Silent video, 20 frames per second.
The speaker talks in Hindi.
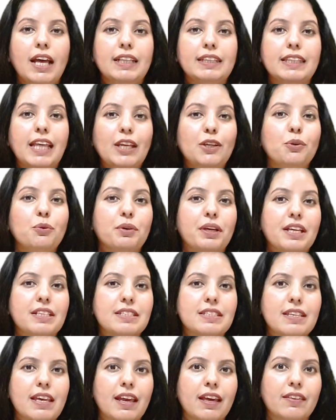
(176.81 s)
देन यू
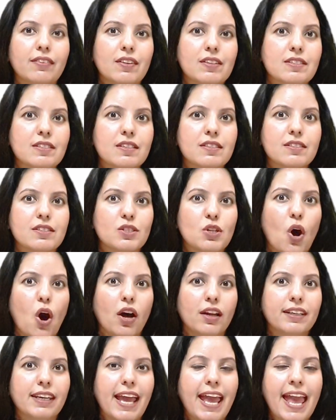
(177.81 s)
कैन से दिस इज
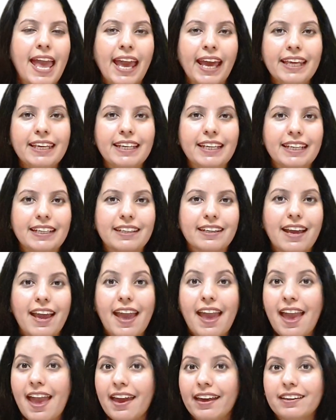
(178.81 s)
नॉट एरी
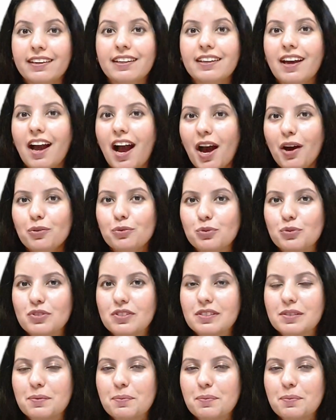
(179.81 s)
एरी हाउस